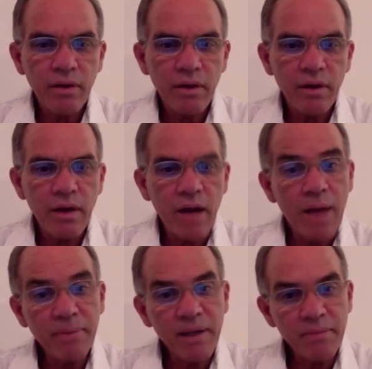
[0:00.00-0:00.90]
e
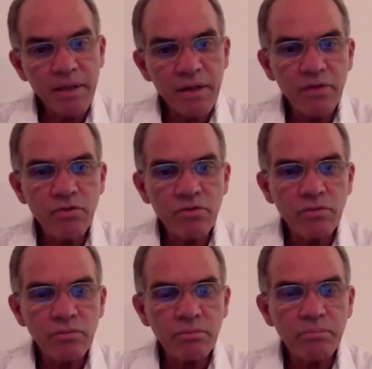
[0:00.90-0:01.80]
a
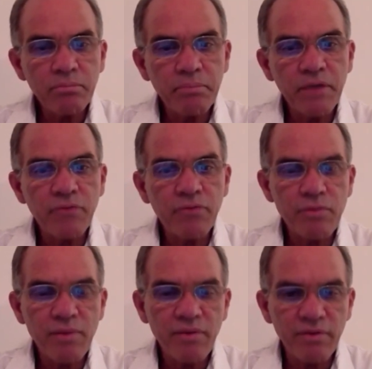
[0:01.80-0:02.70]
parabenizo pela
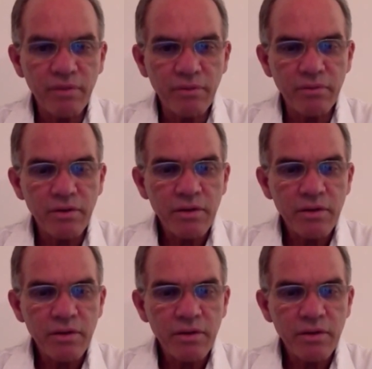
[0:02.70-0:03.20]
formação